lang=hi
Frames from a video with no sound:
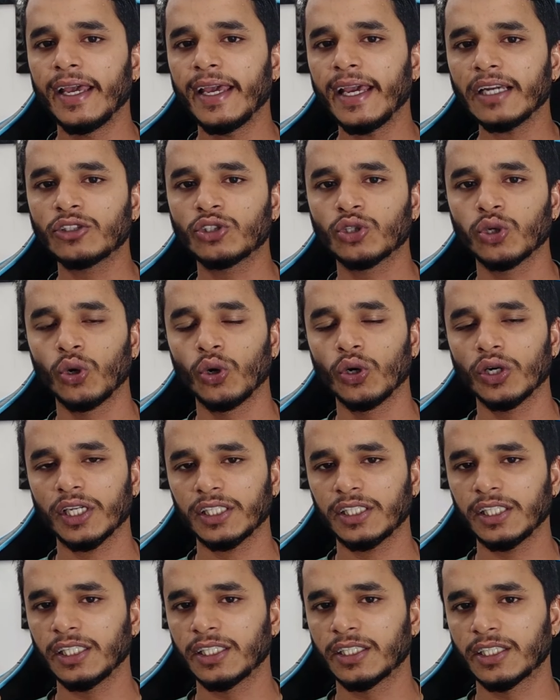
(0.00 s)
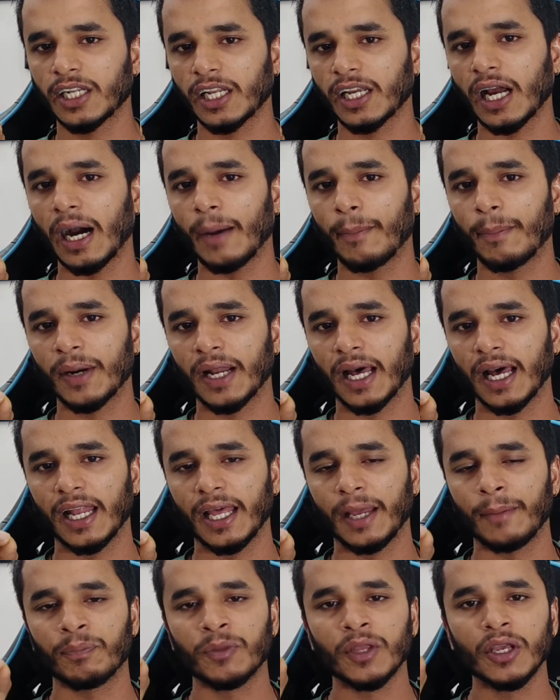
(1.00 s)
एक छोटी सी ट्रिक अपना
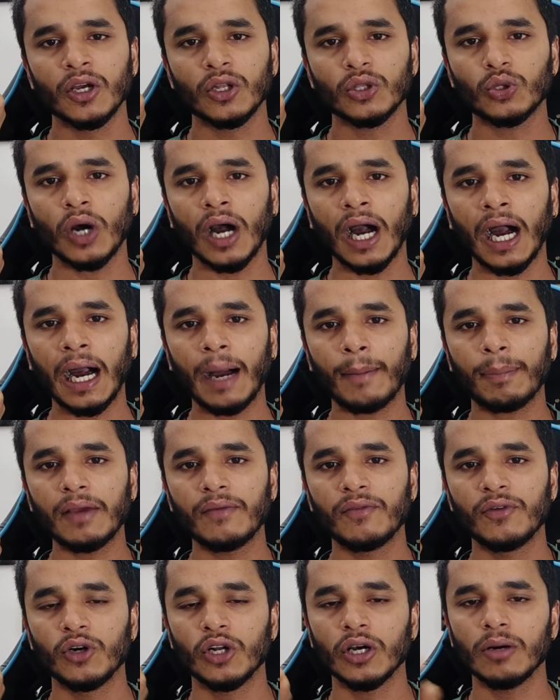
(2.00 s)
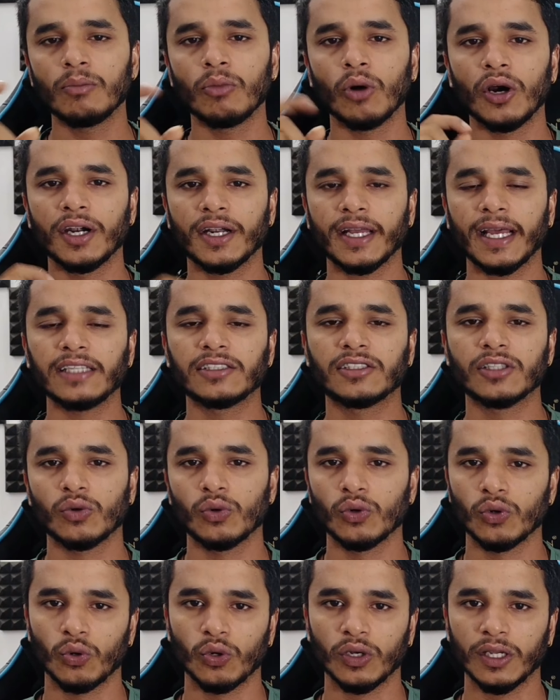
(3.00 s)
लें तो आपकी वीडियो मोनिटाइज
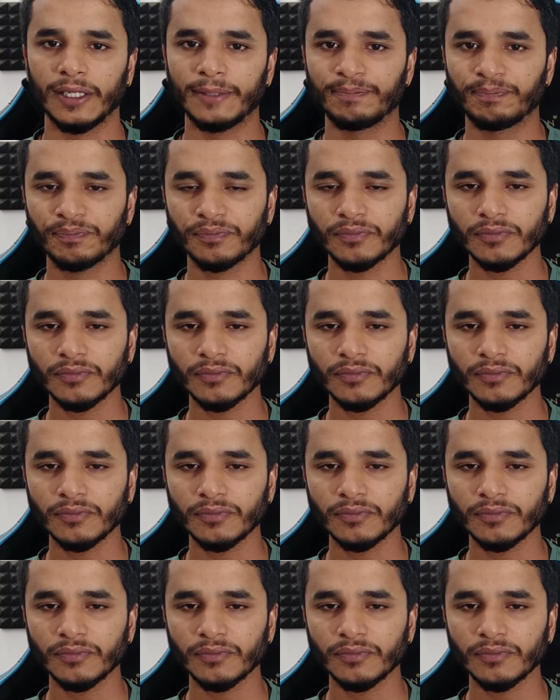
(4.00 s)
जरूर होगी